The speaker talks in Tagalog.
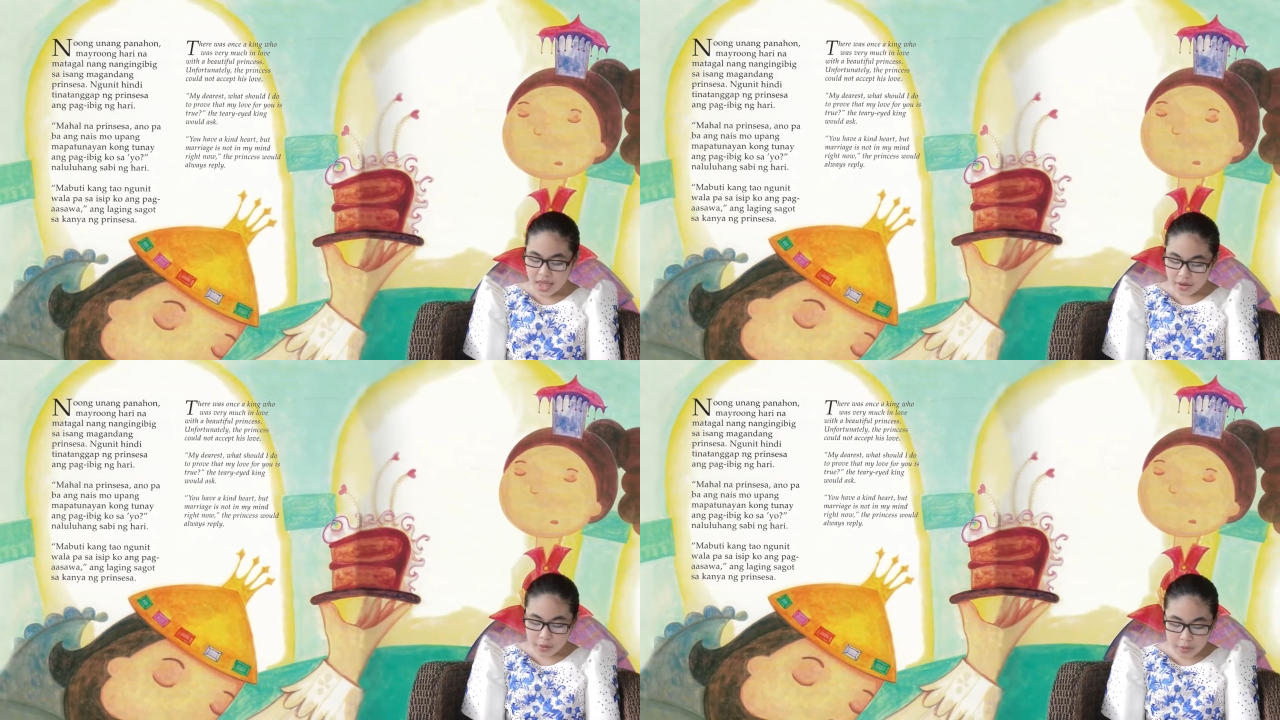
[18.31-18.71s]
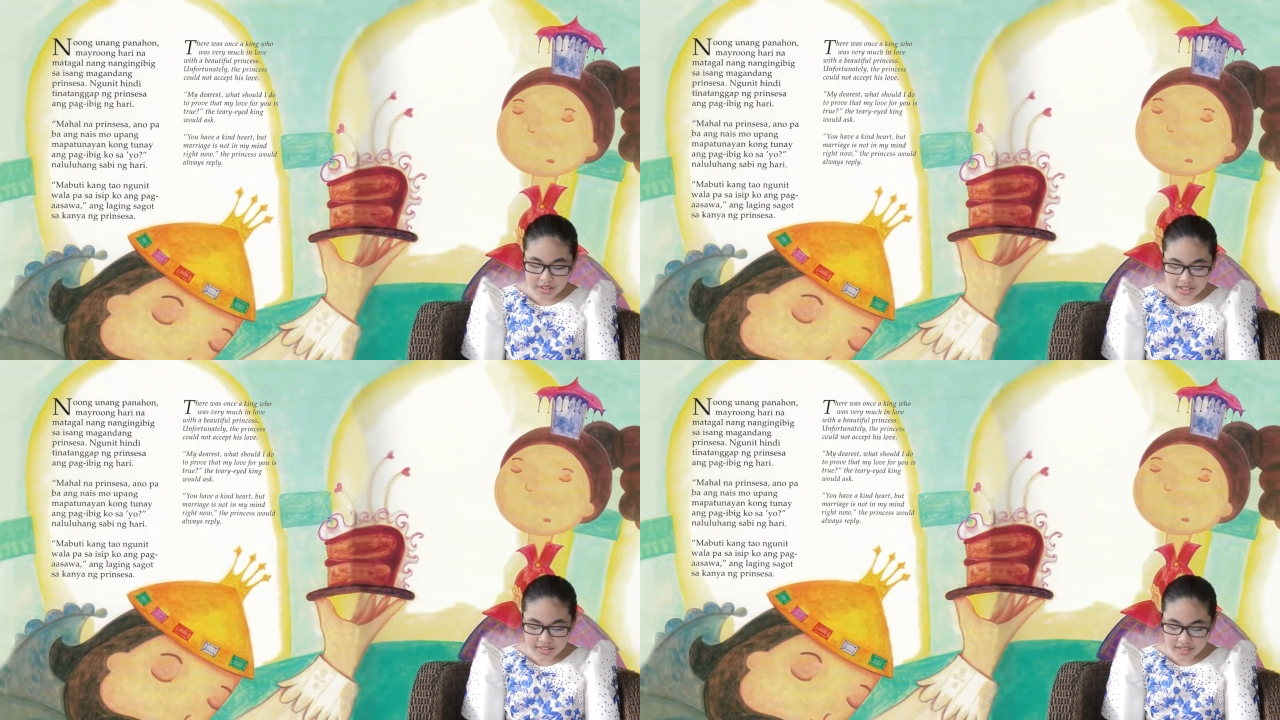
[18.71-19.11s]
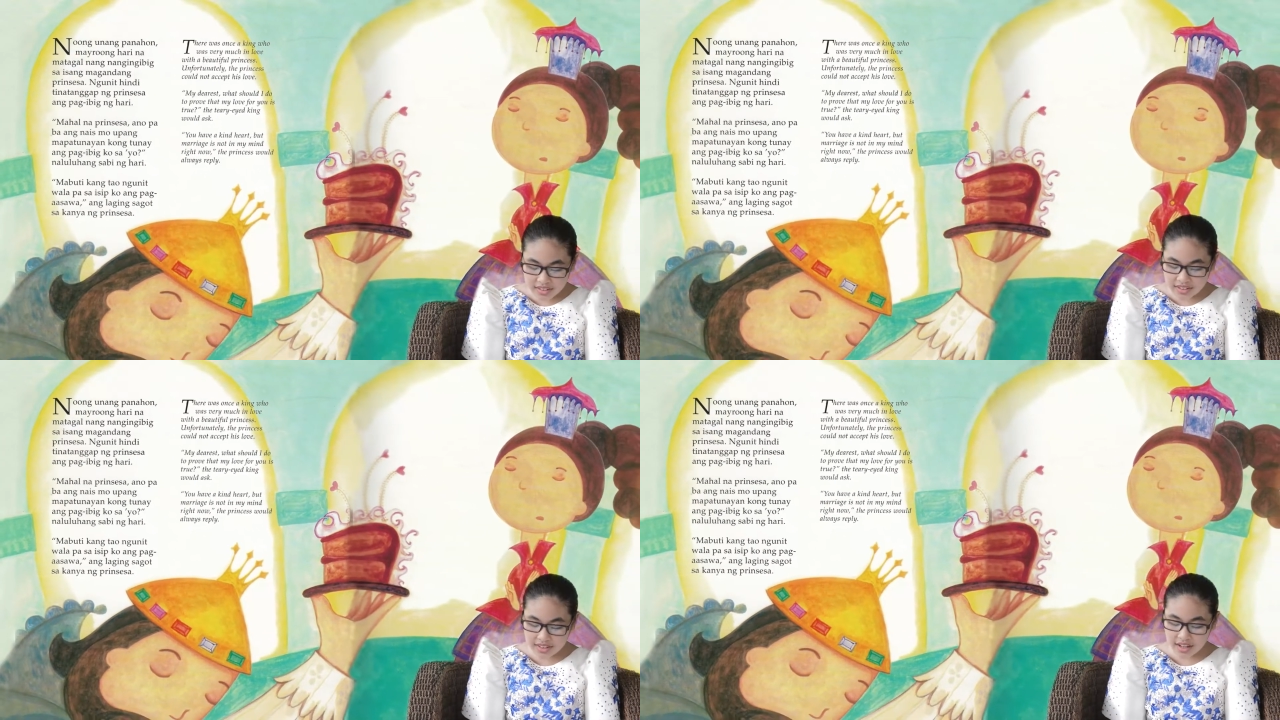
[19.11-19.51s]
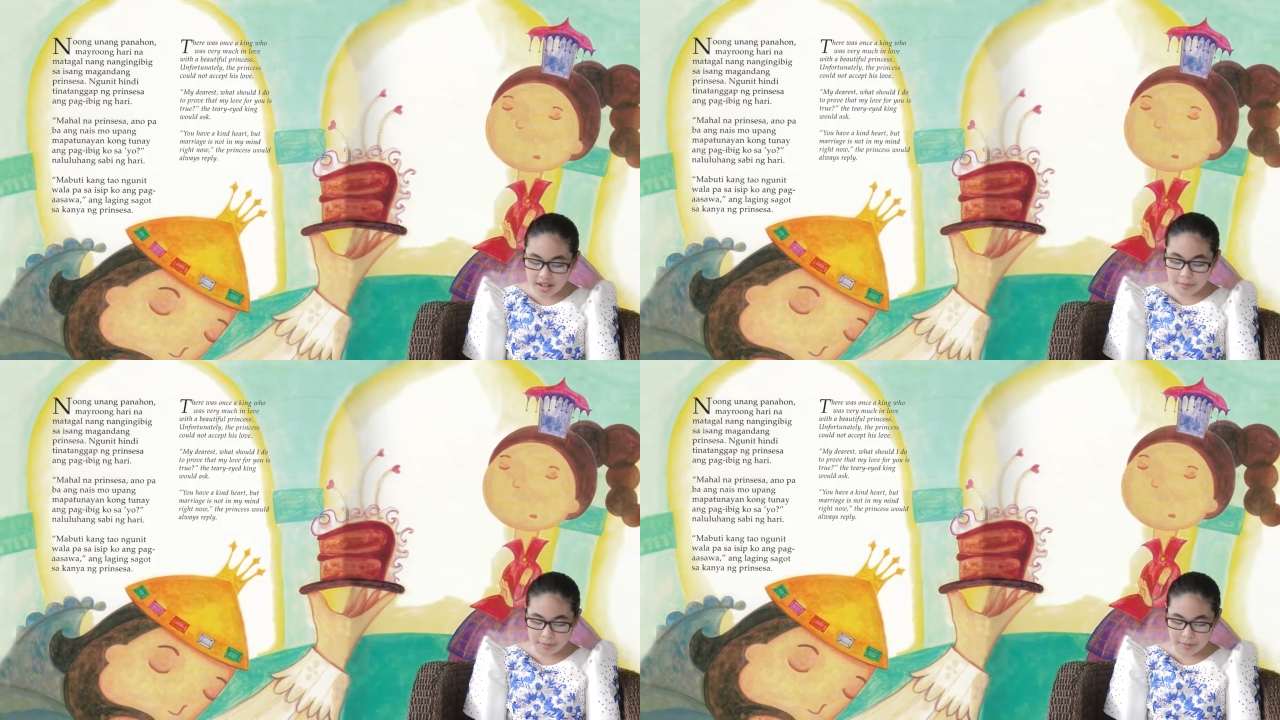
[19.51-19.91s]
Ngunit hindi
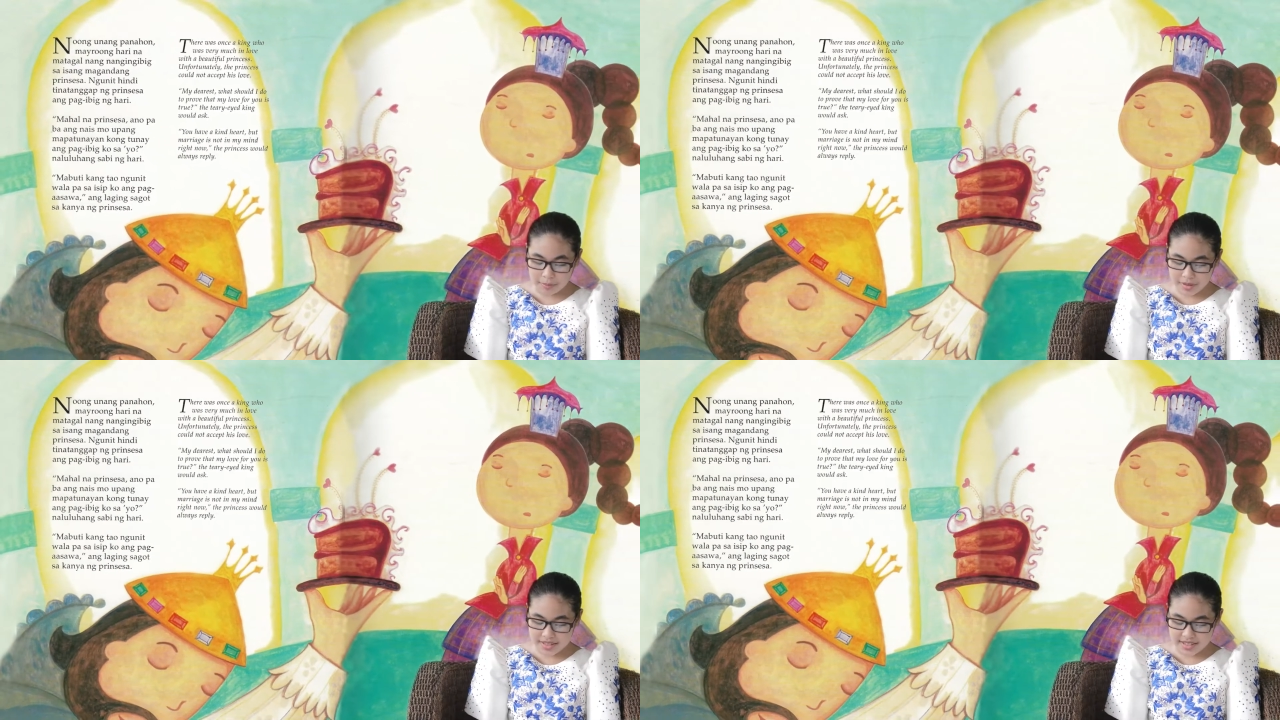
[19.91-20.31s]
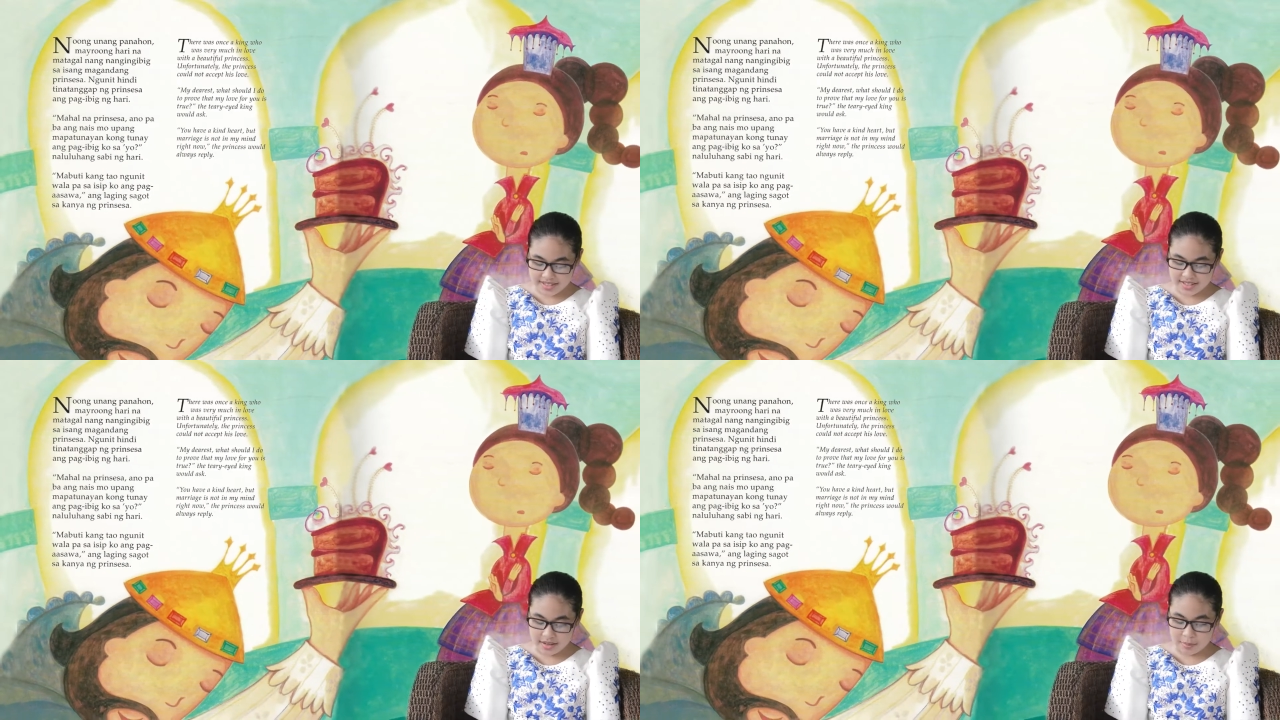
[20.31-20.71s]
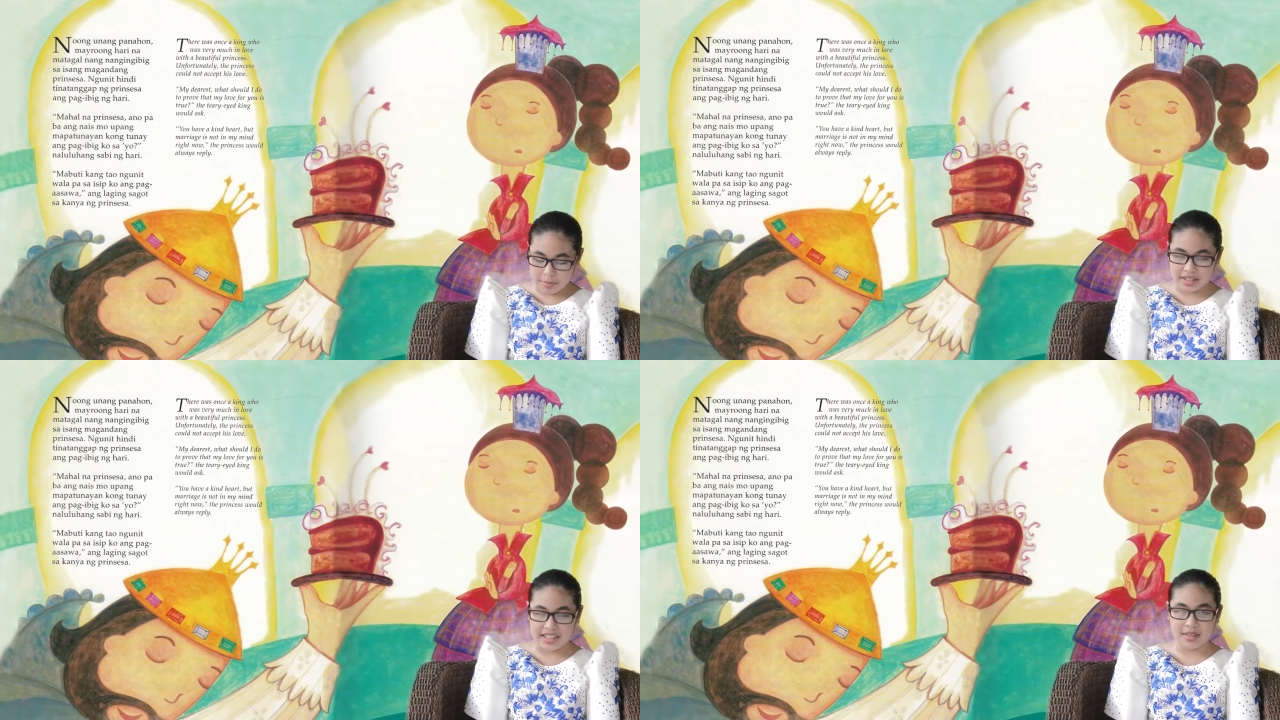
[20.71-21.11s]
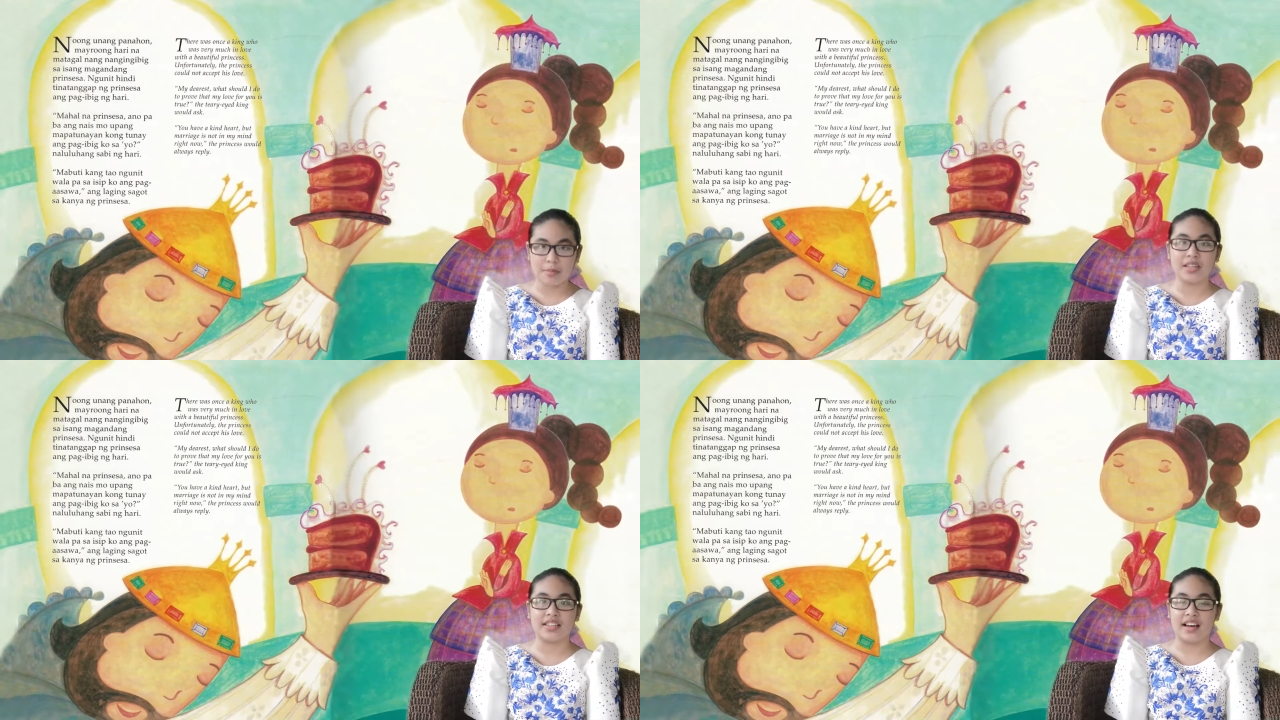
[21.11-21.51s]
tinanggap ang prinsesa ang
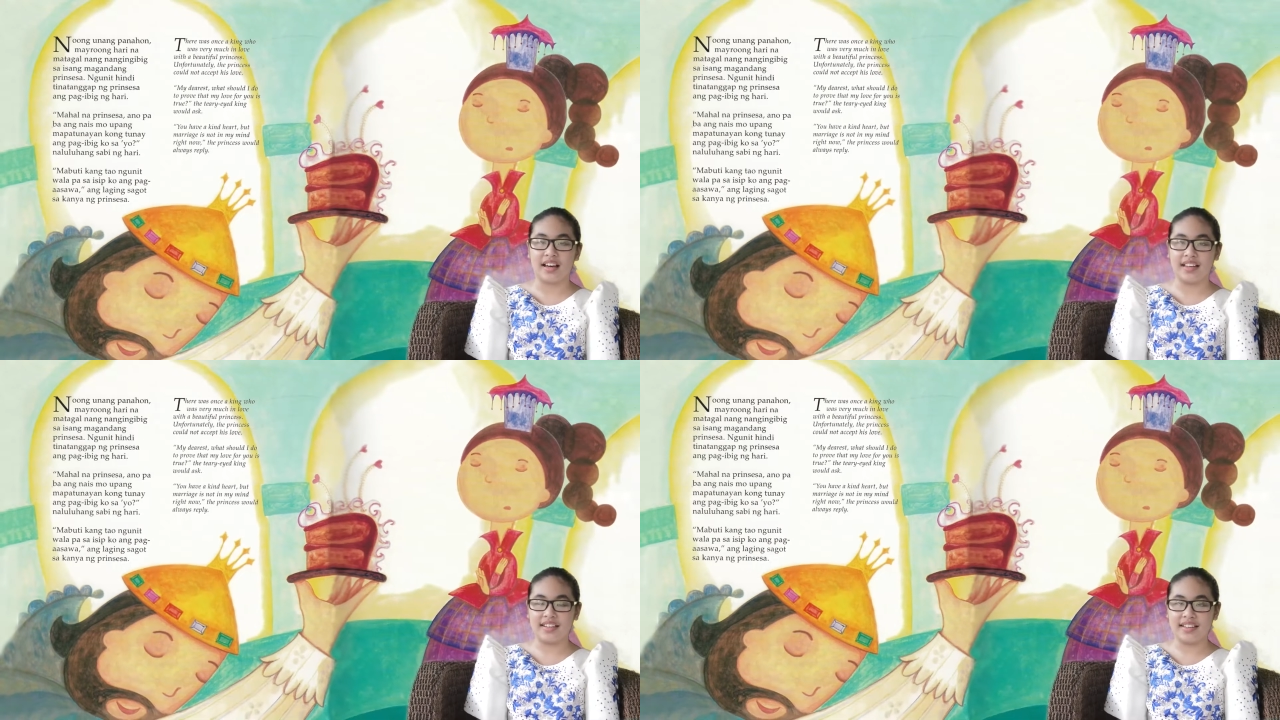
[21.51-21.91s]
pag-ibig ng hari.